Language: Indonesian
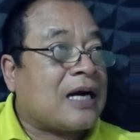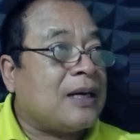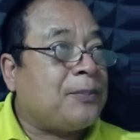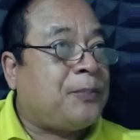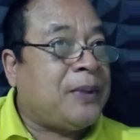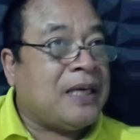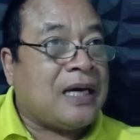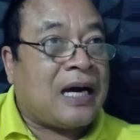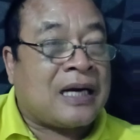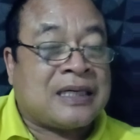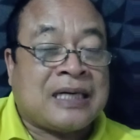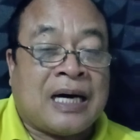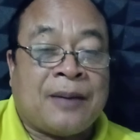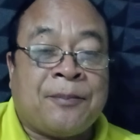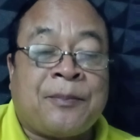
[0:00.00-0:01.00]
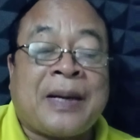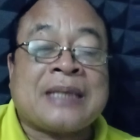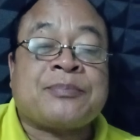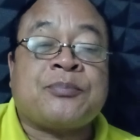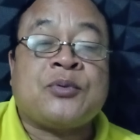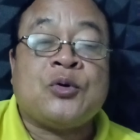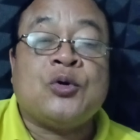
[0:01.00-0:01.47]
lebih ada 40
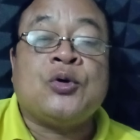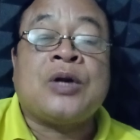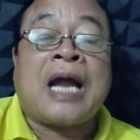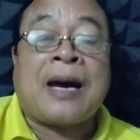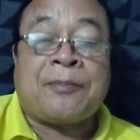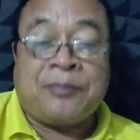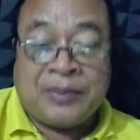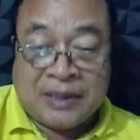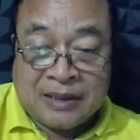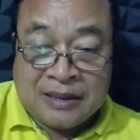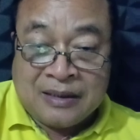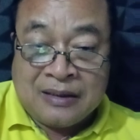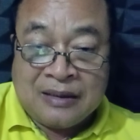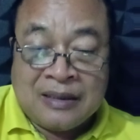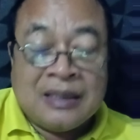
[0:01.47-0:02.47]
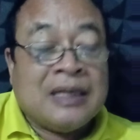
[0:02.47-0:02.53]
nabi,